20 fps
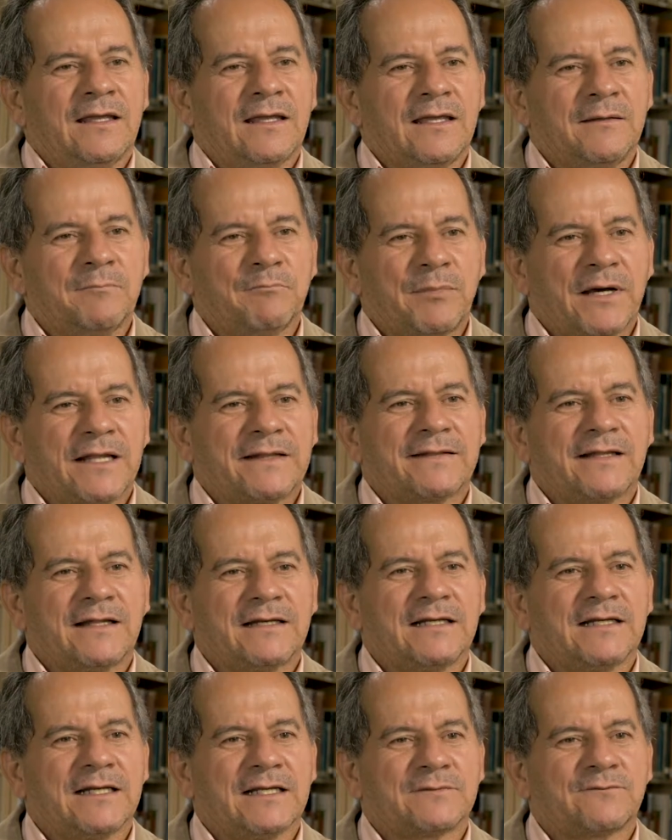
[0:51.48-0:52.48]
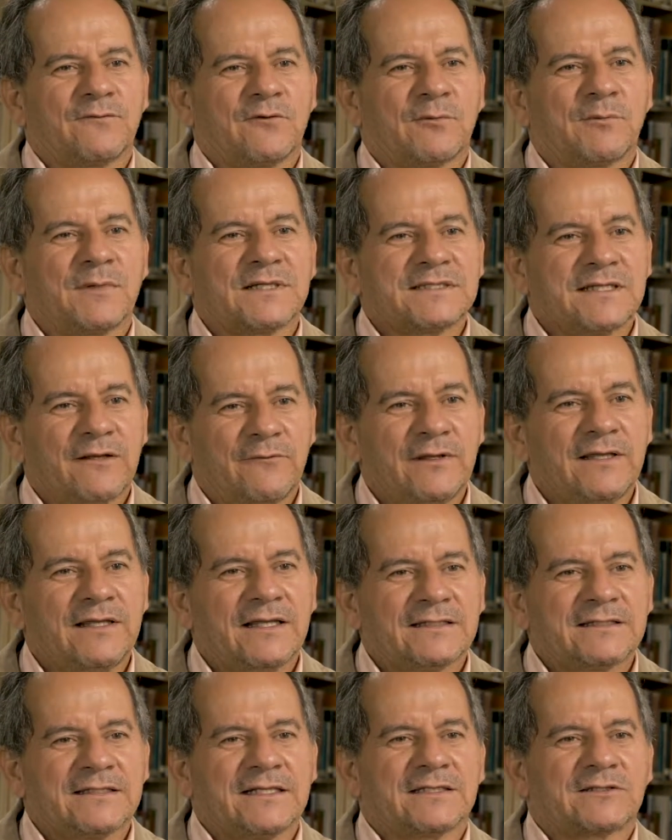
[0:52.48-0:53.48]
Impactan en las formas de
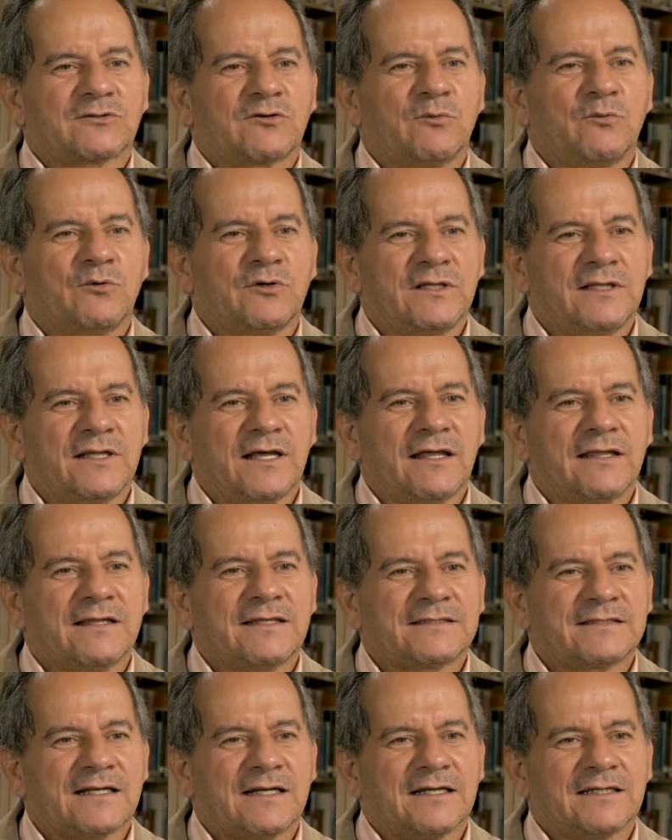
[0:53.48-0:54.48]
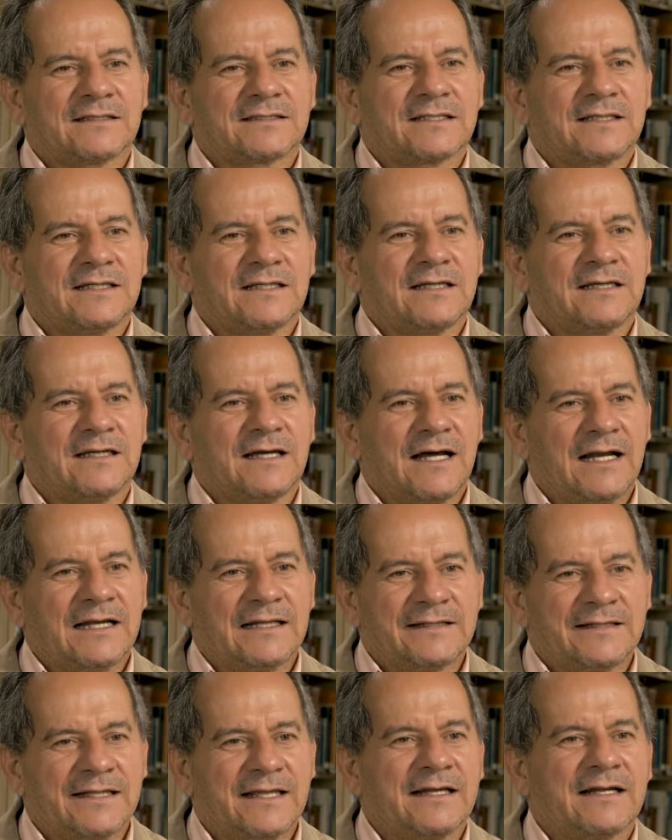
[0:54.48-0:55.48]
vida de las comunidades a las que
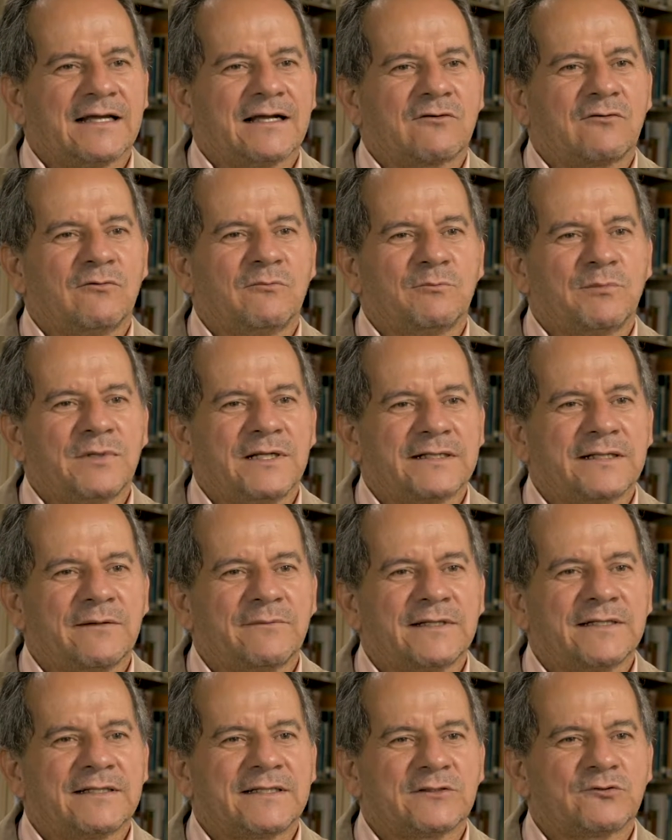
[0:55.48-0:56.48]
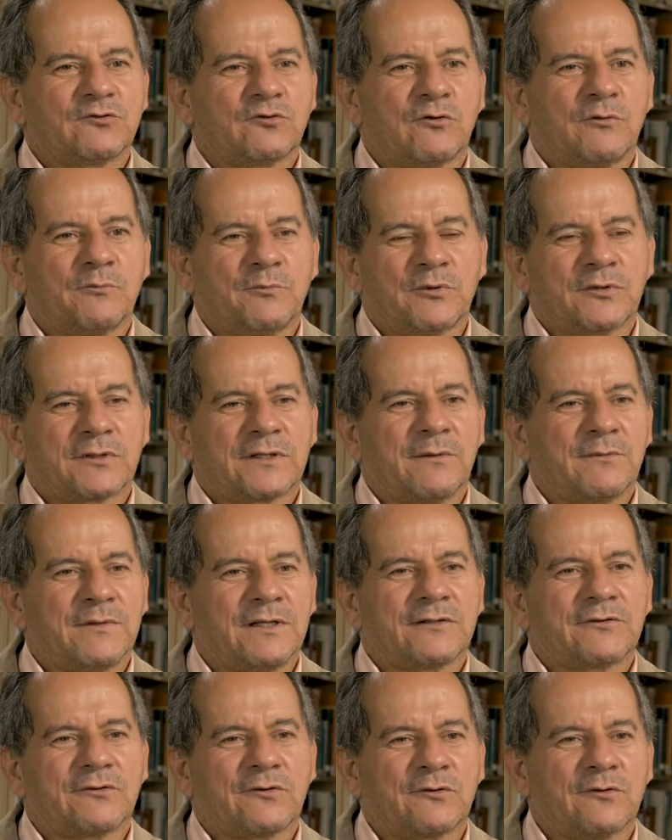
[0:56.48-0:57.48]
altera completamente su
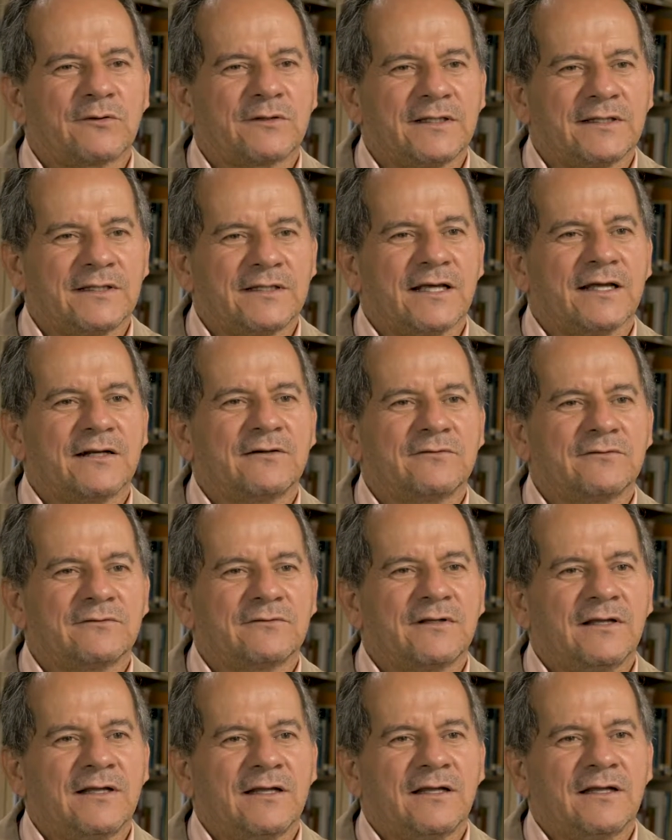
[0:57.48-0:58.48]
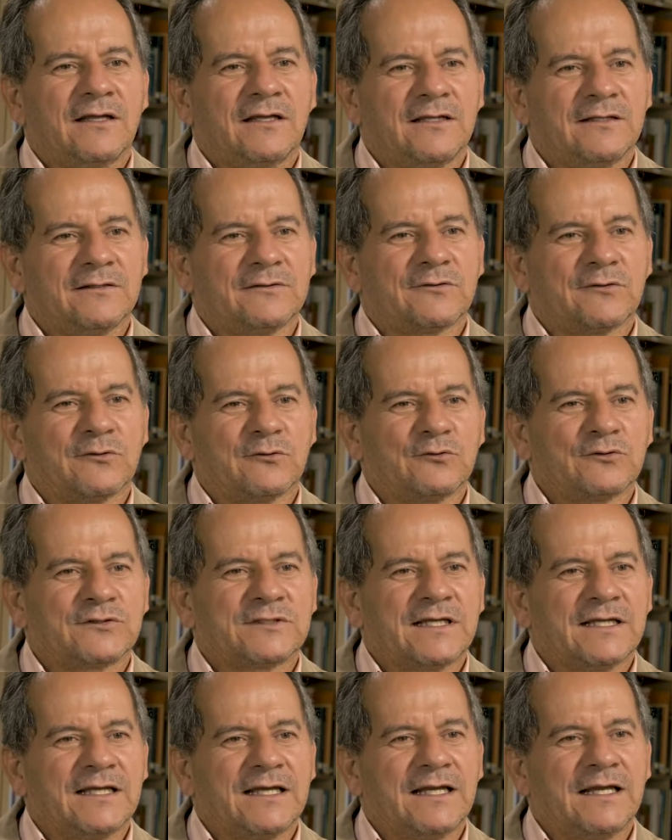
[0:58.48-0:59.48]
comportamiento cotidiano,
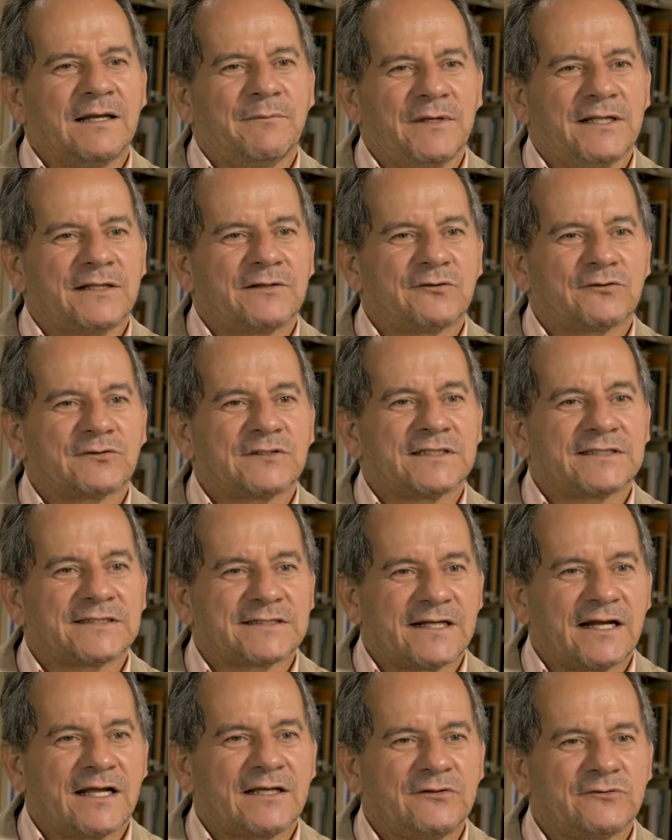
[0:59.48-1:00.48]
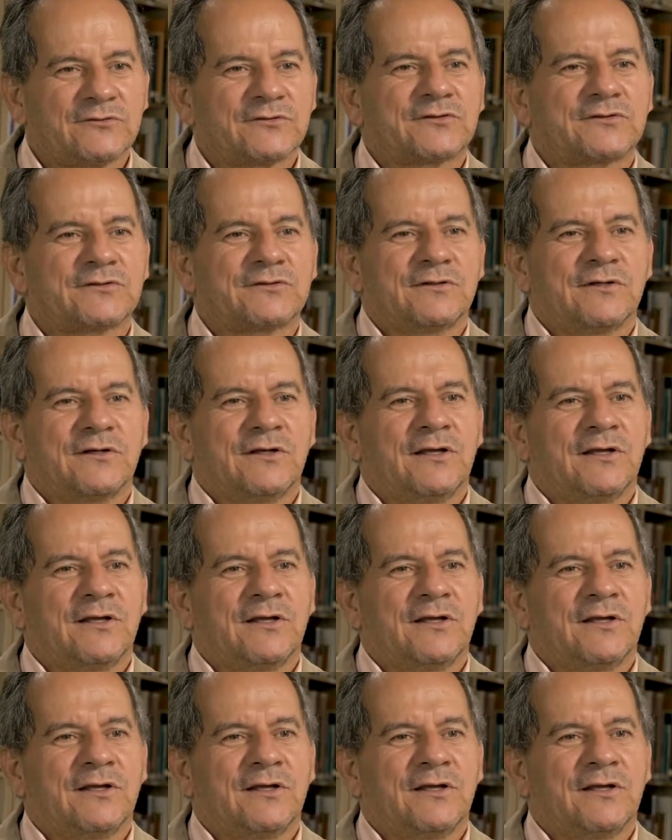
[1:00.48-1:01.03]
introduce elementos extraños